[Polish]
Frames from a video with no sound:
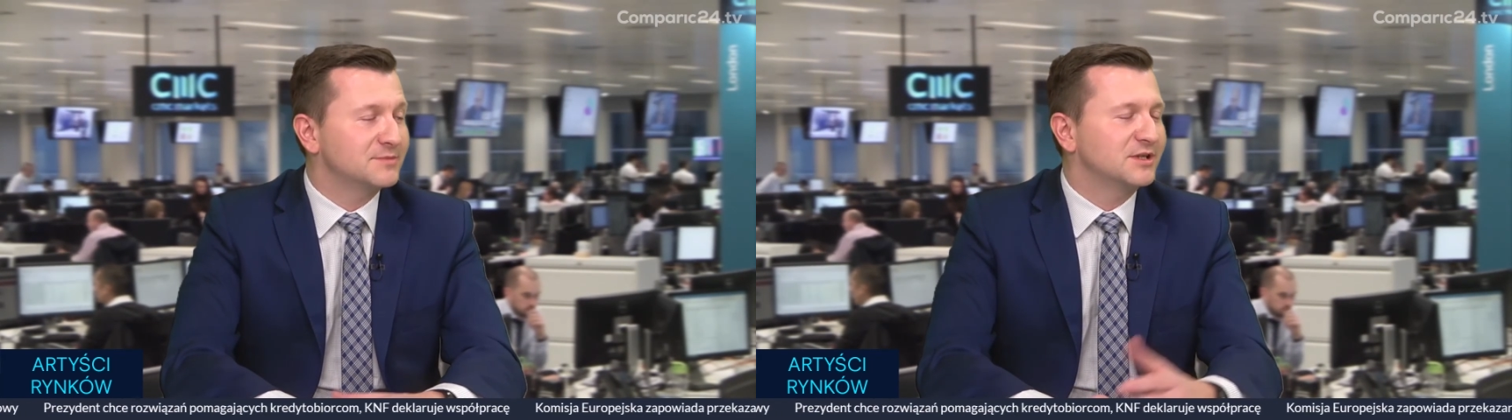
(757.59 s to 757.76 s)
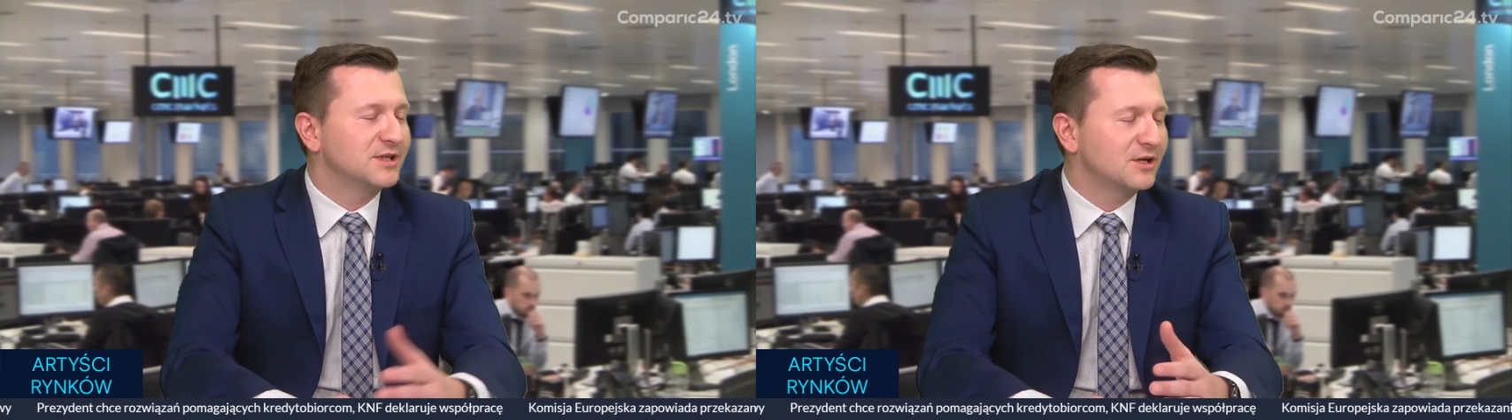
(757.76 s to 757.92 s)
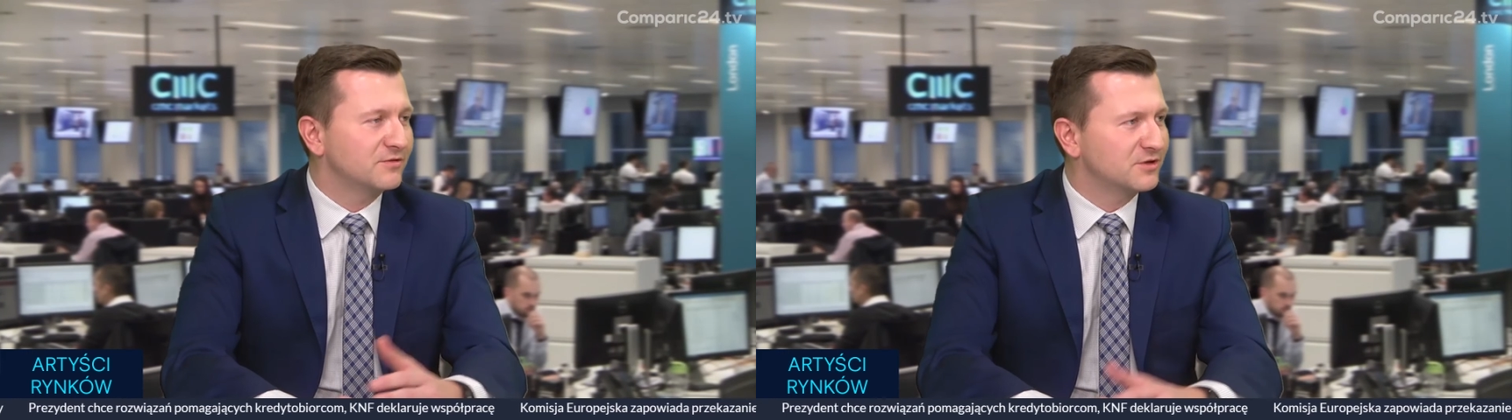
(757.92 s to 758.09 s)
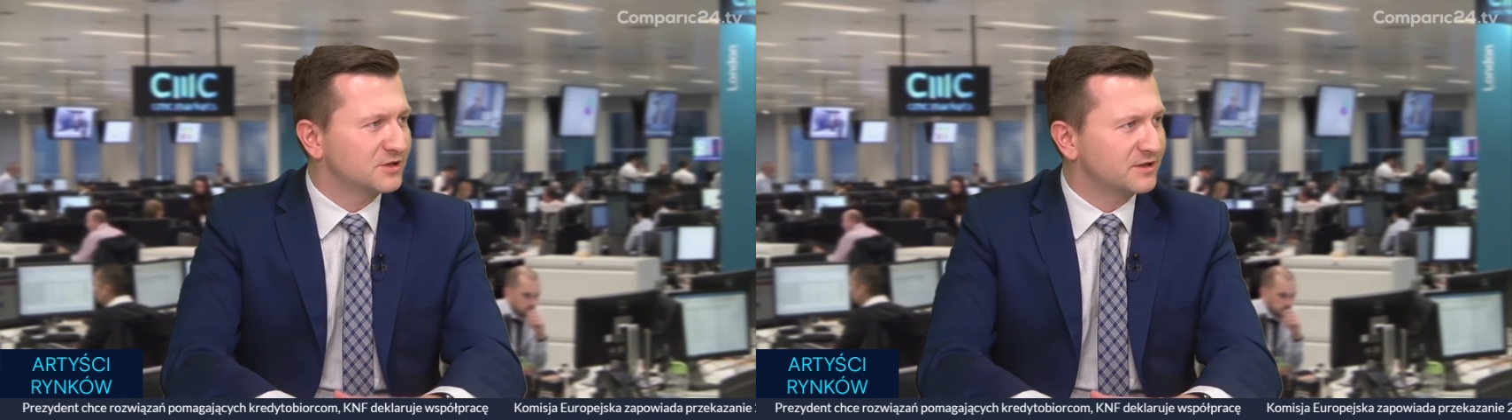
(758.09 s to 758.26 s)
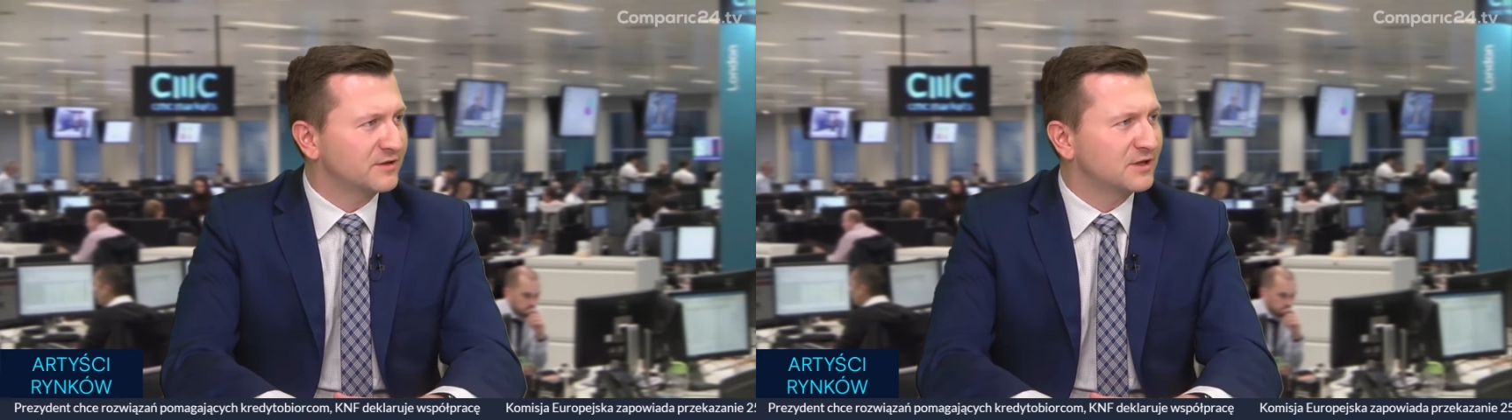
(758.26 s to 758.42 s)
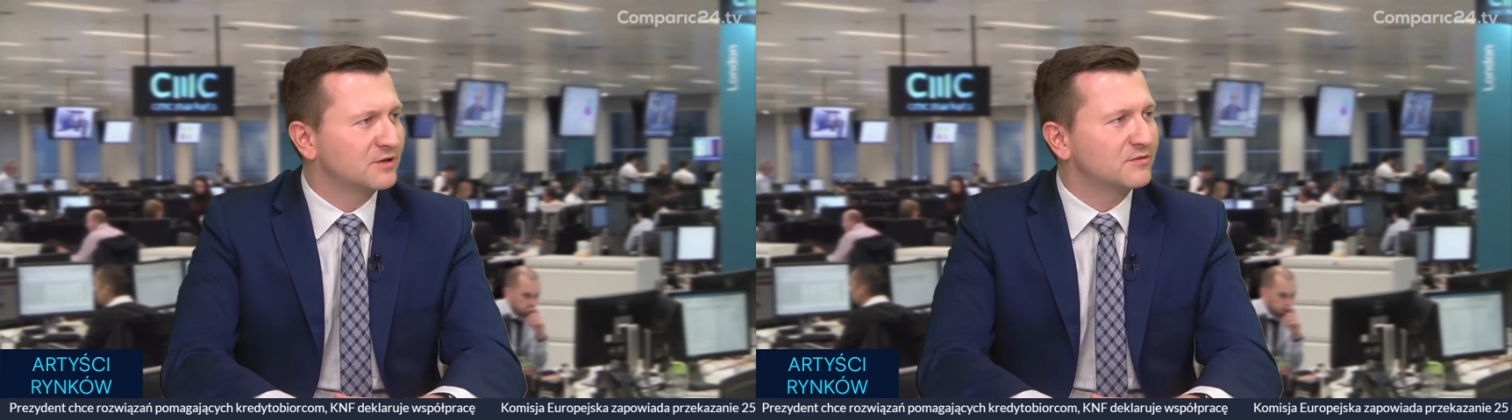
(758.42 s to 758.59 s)
metalu
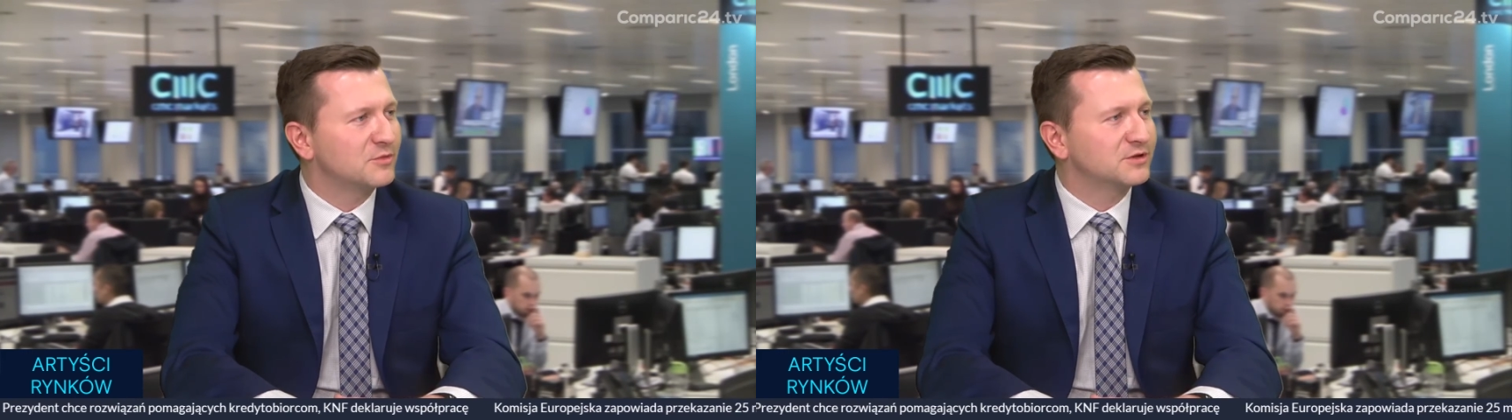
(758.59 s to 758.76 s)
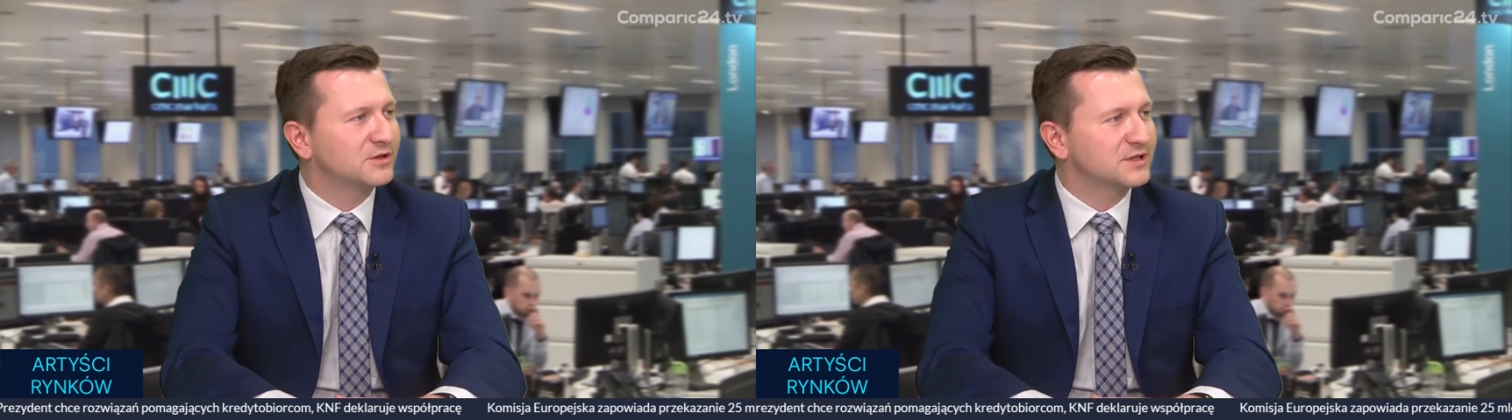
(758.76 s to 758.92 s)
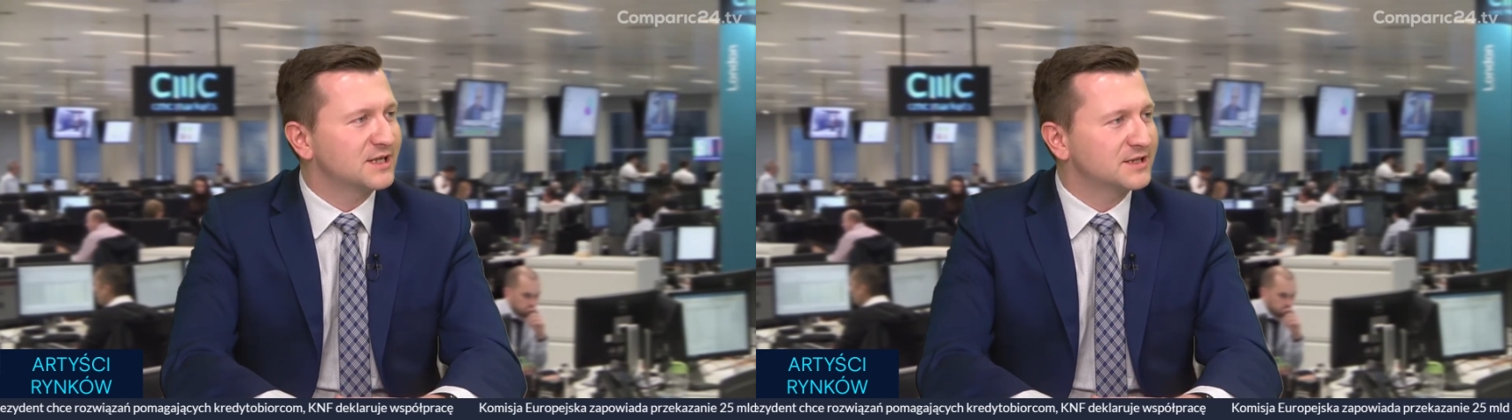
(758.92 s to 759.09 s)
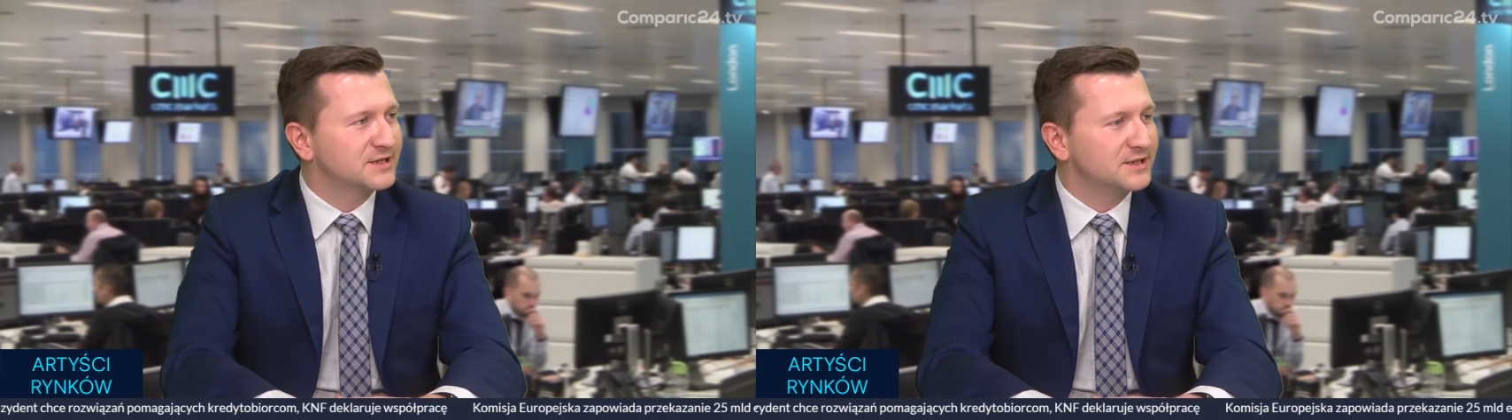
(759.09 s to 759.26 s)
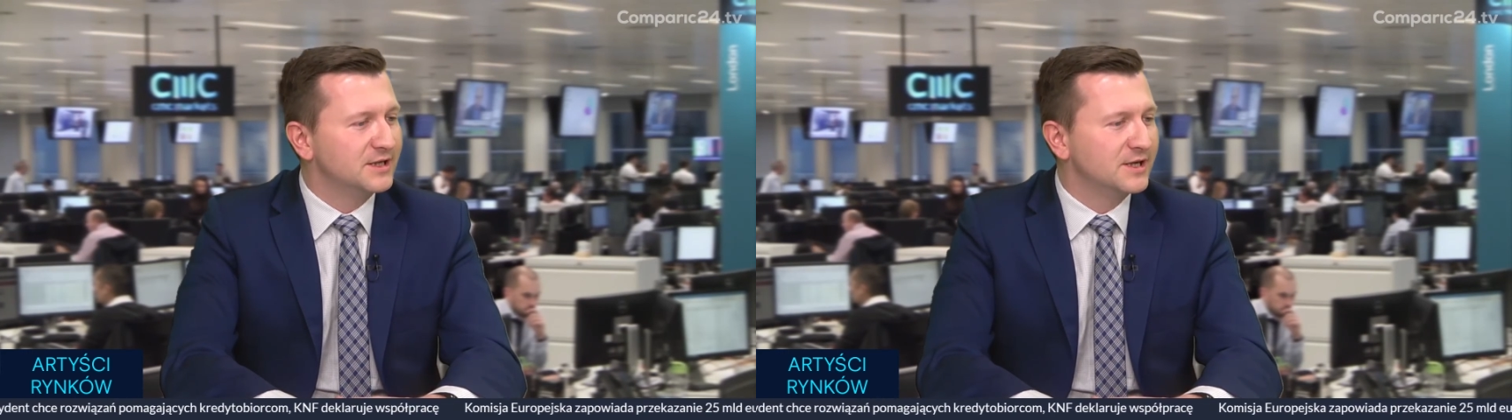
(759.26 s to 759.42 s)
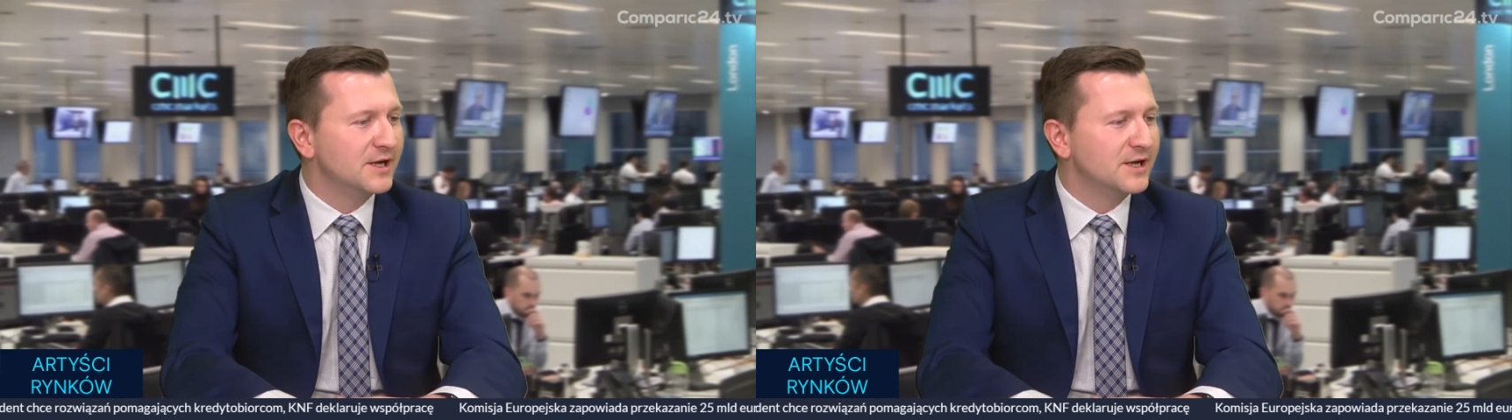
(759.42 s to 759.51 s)
wykorzystywanego w motoryzacji